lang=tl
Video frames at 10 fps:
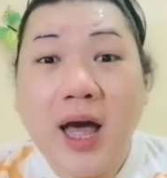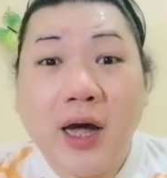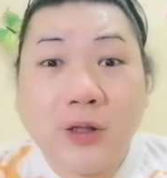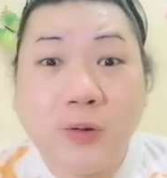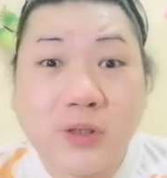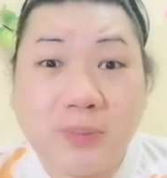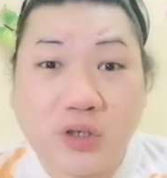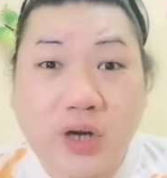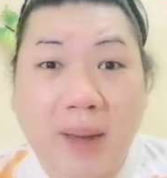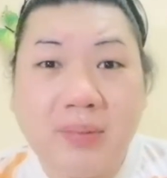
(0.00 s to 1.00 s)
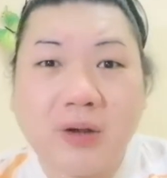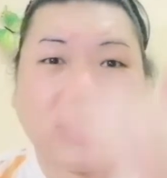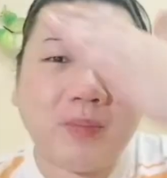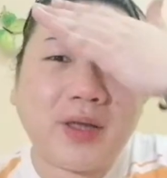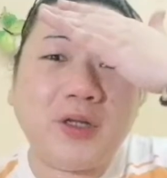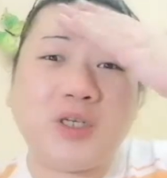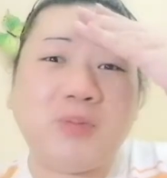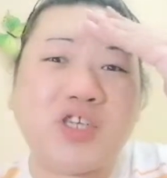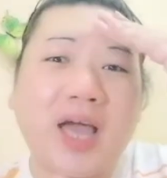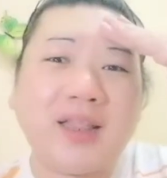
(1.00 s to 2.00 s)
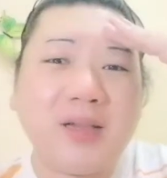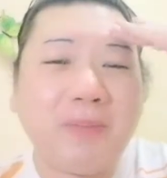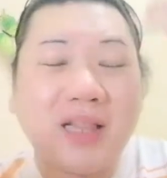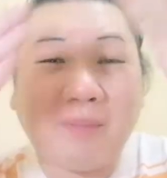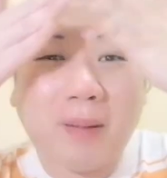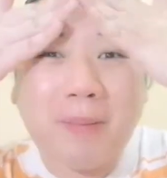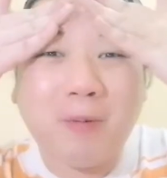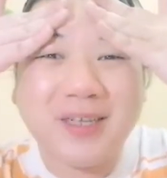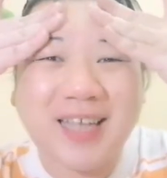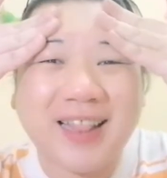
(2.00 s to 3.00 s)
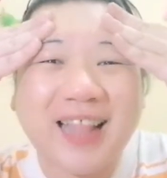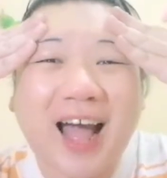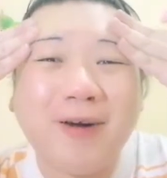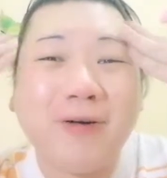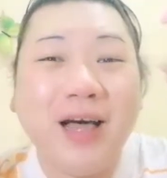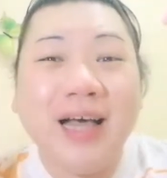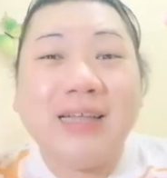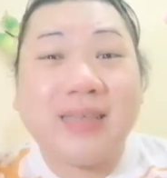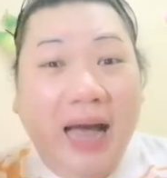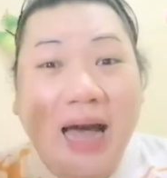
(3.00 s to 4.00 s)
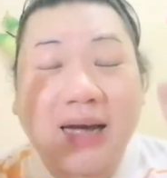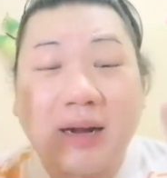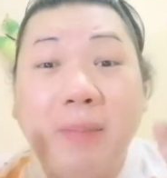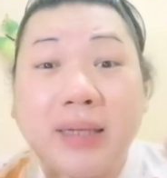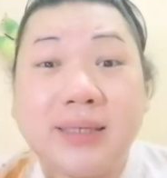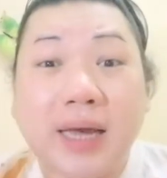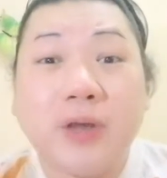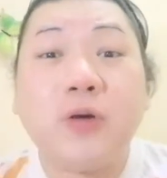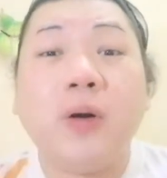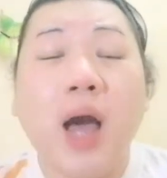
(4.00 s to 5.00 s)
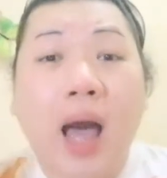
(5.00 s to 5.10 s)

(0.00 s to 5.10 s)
do subscribe now to my YouTube channel. Pinagpapawisan na ako sa kakaramind sa inyo.